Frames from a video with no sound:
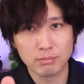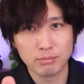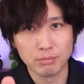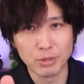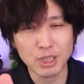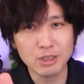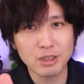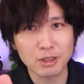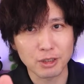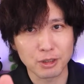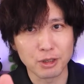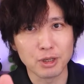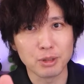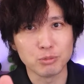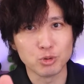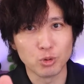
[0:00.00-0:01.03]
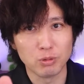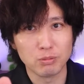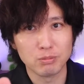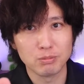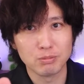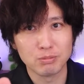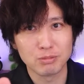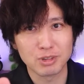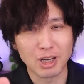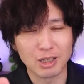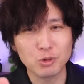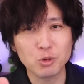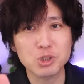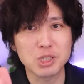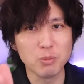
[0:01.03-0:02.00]
みんなでゲーム
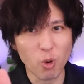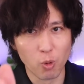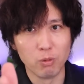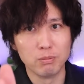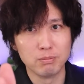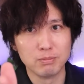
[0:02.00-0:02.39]
楽しもう